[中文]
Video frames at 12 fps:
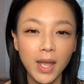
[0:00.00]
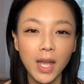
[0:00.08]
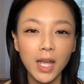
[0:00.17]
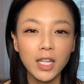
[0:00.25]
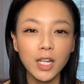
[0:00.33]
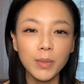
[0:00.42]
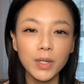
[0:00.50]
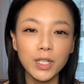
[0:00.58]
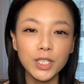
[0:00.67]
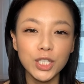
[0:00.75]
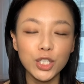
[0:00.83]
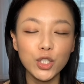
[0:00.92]
那么
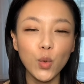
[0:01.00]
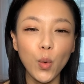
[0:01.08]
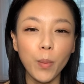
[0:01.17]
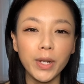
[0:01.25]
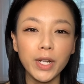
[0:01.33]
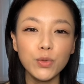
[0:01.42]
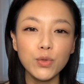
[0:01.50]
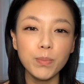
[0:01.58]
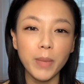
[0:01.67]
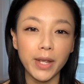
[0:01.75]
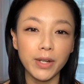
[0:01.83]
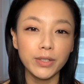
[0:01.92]
其实我们根据
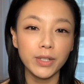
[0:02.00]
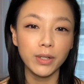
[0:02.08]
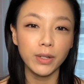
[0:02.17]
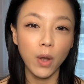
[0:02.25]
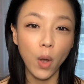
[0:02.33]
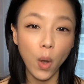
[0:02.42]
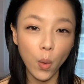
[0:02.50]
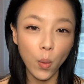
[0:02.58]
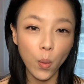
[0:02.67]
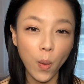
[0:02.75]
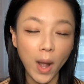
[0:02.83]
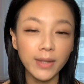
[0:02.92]
每个人后
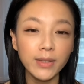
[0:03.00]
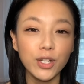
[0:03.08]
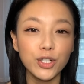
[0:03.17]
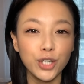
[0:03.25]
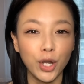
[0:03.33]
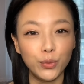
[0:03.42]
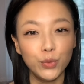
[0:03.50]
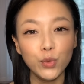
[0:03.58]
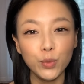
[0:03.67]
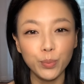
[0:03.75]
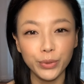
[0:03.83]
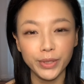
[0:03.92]
弯的程
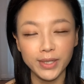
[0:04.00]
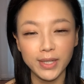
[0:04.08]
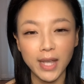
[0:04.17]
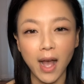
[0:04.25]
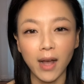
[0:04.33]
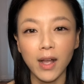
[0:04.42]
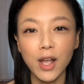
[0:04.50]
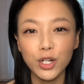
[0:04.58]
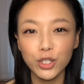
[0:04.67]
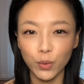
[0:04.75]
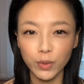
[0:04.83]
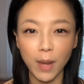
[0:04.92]
度不一样，
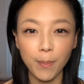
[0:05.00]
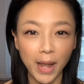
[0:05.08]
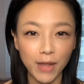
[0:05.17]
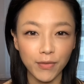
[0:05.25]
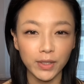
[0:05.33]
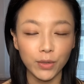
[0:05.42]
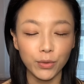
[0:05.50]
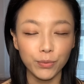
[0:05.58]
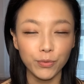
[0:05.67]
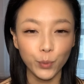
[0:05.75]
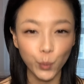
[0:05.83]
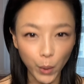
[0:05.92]
手掌摆放的
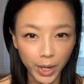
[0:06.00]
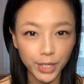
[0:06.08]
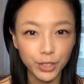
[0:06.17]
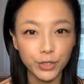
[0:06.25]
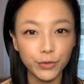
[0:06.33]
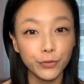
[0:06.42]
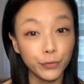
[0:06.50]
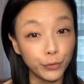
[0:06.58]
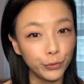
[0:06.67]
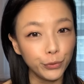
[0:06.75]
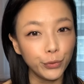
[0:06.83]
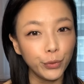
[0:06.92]
位置幅
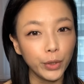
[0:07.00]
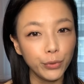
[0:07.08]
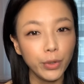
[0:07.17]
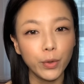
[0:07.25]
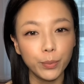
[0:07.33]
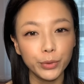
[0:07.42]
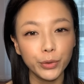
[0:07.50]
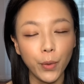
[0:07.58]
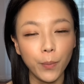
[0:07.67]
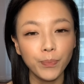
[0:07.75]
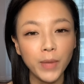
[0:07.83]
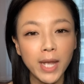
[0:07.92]
度会略有不
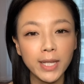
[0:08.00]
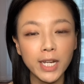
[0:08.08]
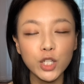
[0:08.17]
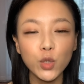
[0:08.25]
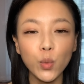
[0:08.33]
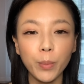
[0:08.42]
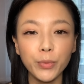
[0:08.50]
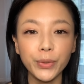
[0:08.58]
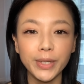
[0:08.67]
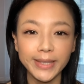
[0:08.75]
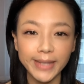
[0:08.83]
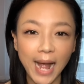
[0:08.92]
同。但是我们有一
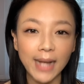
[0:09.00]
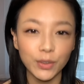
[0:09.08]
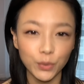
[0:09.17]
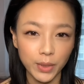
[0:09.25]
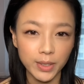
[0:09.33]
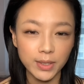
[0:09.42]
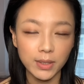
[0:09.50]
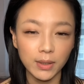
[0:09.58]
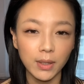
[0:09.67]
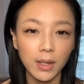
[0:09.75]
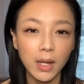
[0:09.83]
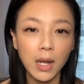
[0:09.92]
个大的原
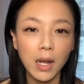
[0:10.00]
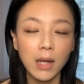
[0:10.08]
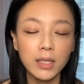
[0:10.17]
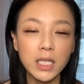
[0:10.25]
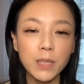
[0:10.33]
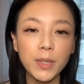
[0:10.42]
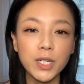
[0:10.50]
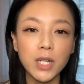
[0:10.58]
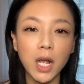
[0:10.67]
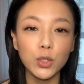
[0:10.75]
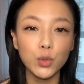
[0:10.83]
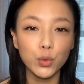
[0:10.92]
则，基本
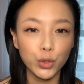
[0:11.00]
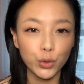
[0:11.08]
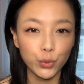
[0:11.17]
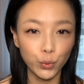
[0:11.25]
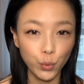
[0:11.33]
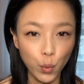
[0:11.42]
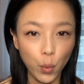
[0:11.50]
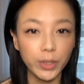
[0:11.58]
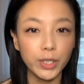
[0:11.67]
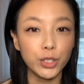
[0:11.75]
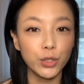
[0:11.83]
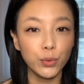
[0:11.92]
上就是如果
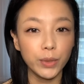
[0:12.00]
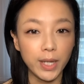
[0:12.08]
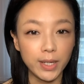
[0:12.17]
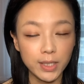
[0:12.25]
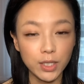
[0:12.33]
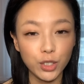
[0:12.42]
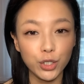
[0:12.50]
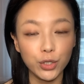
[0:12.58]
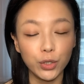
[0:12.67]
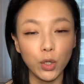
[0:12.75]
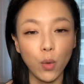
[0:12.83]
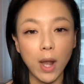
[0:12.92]
你是做眼镜蛇
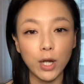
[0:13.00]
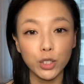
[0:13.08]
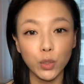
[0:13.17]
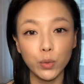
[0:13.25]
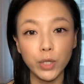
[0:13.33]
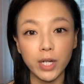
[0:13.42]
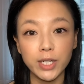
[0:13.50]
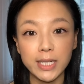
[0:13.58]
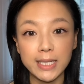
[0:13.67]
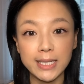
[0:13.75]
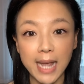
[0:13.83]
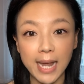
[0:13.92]
的话，手掌是
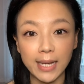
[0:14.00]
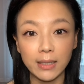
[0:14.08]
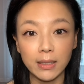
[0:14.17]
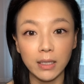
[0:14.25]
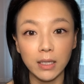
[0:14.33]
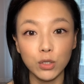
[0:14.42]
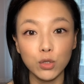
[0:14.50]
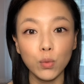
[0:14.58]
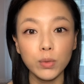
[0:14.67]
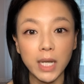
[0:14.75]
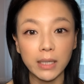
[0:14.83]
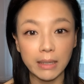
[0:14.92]
在你胸
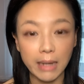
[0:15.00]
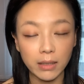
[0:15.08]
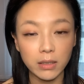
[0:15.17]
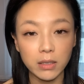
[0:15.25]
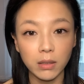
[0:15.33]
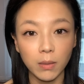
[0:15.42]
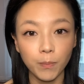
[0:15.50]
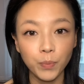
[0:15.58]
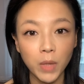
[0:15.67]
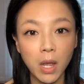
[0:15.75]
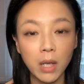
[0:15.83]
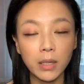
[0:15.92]
腔的两侧。
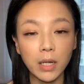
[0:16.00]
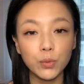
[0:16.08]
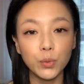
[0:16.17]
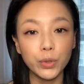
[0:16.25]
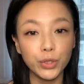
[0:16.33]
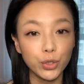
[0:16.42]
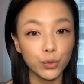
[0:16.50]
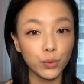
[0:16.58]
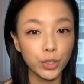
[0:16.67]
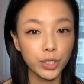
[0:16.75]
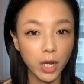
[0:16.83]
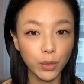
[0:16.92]
那如果你是做
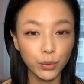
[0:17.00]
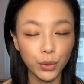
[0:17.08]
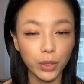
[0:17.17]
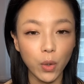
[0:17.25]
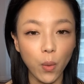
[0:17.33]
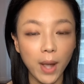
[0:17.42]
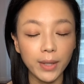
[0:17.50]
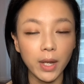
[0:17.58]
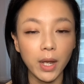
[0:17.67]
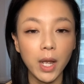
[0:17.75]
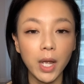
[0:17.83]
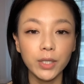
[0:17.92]
上犬的话
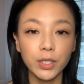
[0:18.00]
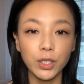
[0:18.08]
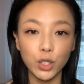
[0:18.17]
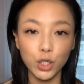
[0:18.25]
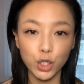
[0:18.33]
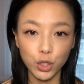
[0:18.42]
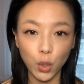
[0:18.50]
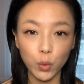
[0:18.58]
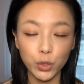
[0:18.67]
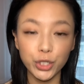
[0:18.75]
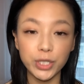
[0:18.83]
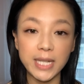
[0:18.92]
呢，你的手
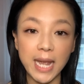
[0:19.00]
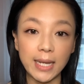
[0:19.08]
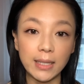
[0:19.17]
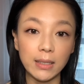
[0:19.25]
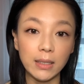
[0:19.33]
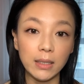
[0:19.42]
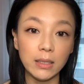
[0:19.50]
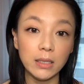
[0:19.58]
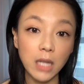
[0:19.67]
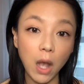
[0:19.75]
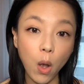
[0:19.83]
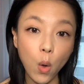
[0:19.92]
是在你
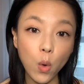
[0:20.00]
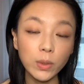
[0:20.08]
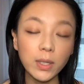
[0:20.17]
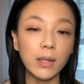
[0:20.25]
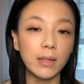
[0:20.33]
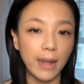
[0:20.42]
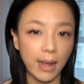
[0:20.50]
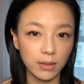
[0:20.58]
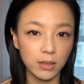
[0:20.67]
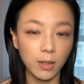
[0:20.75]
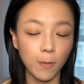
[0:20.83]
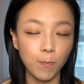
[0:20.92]
腰的两
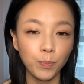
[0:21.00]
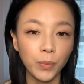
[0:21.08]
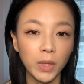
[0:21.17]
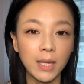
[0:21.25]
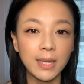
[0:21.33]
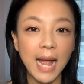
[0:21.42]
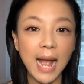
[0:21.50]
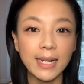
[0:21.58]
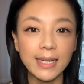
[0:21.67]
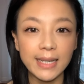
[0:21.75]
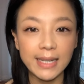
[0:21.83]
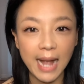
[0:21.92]
侧。大家
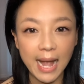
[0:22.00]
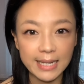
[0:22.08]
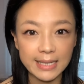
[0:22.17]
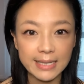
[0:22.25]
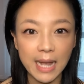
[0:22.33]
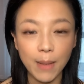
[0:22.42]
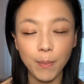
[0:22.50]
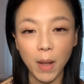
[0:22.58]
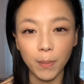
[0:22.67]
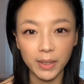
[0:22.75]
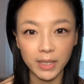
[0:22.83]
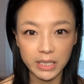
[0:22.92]
可以看一下旁
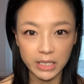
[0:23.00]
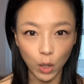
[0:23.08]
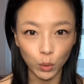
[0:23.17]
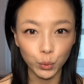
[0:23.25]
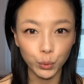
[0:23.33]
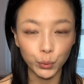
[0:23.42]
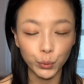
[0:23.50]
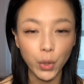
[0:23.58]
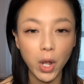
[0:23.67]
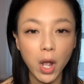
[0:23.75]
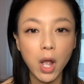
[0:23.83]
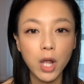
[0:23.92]
边的小图，
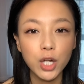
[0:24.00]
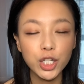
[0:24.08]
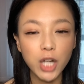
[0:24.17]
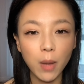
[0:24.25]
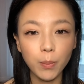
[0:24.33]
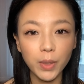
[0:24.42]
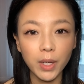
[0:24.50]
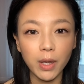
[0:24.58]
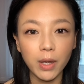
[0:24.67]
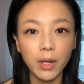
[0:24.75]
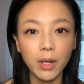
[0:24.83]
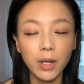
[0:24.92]
上
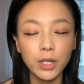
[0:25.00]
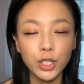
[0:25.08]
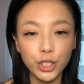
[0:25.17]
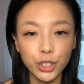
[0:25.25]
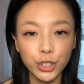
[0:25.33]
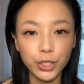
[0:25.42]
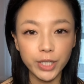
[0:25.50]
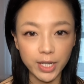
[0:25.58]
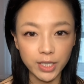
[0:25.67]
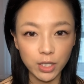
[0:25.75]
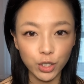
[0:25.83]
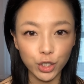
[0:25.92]
面是眼
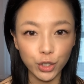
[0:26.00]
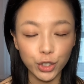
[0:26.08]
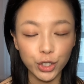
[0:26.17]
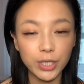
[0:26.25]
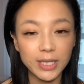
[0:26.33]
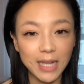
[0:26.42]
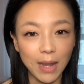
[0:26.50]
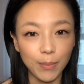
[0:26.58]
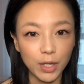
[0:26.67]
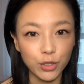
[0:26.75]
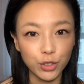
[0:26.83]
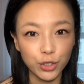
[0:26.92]
镜蛇式，下
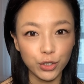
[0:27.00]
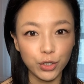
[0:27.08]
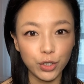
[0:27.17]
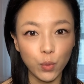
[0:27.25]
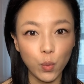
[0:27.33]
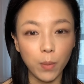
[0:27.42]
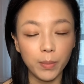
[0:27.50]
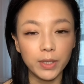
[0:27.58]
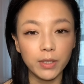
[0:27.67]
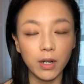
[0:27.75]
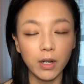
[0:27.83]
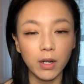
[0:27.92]
面是我们
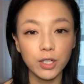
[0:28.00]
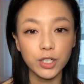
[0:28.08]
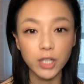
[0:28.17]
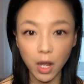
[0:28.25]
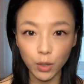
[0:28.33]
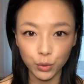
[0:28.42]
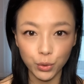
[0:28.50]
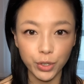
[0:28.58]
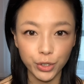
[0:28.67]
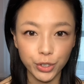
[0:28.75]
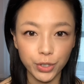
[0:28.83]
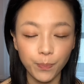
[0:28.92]
的上犬
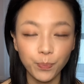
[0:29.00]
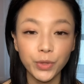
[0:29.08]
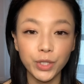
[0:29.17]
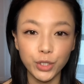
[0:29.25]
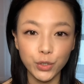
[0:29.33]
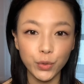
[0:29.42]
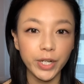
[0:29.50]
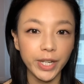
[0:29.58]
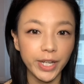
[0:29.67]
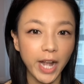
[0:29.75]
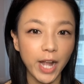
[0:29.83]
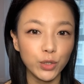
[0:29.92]
式，你就可以
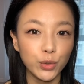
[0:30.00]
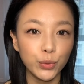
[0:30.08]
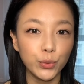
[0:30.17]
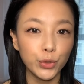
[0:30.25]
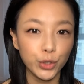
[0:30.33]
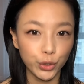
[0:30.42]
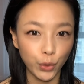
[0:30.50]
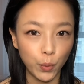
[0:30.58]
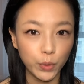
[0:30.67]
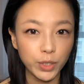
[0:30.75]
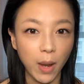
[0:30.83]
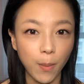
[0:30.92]
看出
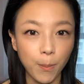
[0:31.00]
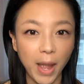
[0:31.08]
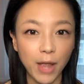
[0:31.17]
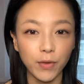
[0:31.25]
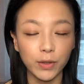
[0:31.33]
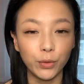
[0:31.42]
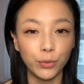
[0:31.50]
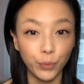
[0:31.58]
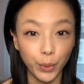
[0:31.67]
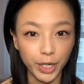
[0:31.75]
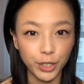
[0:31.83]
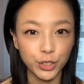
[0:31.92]
手掌摆放的
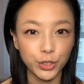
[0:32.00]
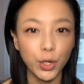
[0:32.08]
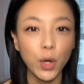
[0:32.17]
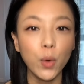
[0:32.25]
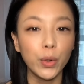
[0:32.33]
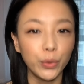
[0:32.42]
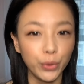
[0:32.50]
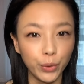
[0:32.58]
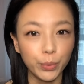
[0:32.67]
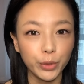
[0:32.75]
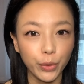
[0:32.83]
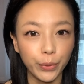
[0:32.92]
位置会略有
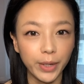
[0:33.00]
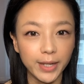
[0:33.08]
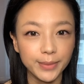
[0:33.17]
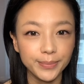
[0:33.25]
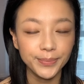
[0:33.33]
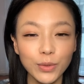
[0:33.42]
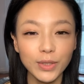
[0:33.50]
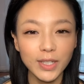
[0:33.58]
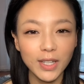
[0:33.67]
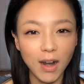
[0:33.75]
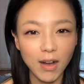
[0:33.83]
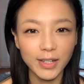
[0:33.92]
不同了。
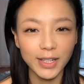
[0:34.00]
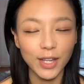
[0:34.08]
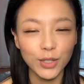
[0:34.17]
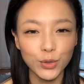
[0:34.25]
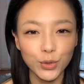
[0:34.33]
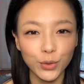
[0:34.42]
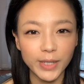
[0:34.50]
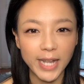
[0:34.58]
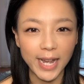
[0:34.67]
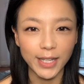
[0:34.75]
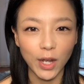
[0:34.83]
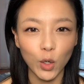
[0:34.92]
第二点就
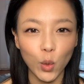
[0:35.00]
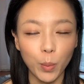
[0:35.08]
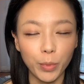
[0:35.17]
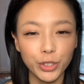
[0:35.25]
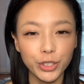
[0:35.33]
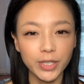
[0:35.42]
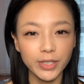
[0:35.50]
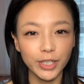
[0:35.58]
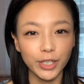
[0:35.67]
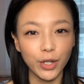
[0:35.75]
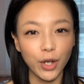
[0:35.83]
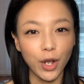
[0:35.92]
来到了我们身
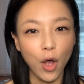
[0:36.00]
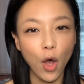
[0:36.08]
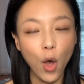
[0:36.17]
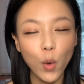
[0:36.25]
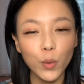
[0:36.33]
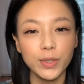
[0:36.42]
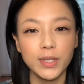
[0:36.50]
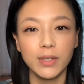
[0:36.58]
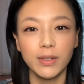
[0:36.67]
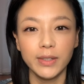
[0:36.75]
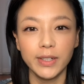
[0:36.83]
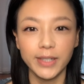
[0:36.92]
体后
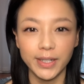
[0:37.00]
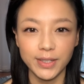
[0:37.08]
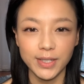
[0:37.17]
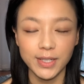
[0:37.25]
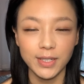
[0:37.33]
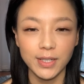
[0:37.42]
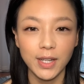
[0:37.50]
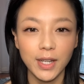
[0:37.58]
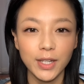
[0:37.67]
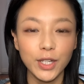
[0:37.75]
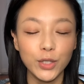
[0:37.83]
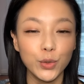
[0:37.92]
侧的根基，
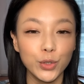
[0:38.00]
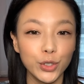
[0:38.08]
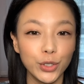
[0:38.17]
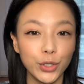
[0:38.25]
也就是